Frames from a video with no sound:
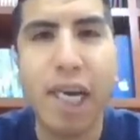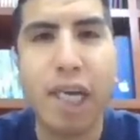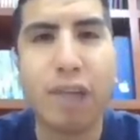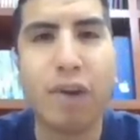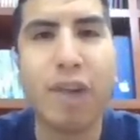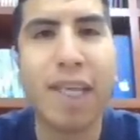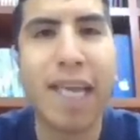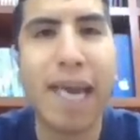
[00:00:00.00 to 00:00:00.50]

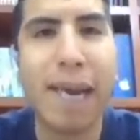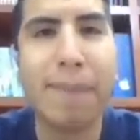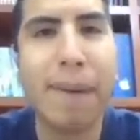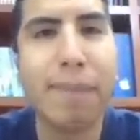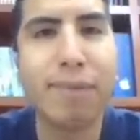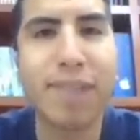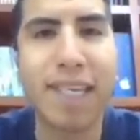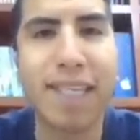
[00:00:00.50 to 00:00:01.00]
donde
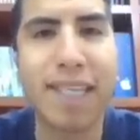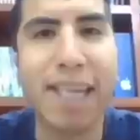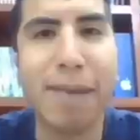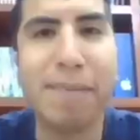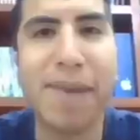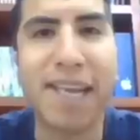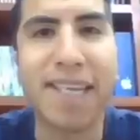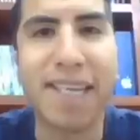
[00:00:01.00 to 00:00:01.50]
vamos a
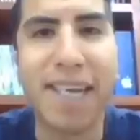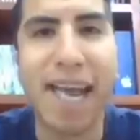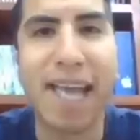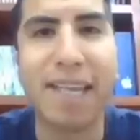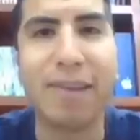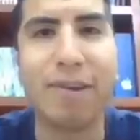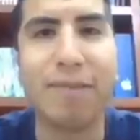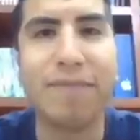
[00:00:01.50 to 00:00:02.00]
estar
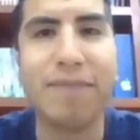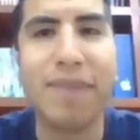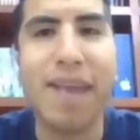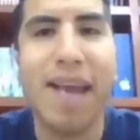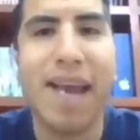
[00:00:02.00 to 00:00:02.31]
platicando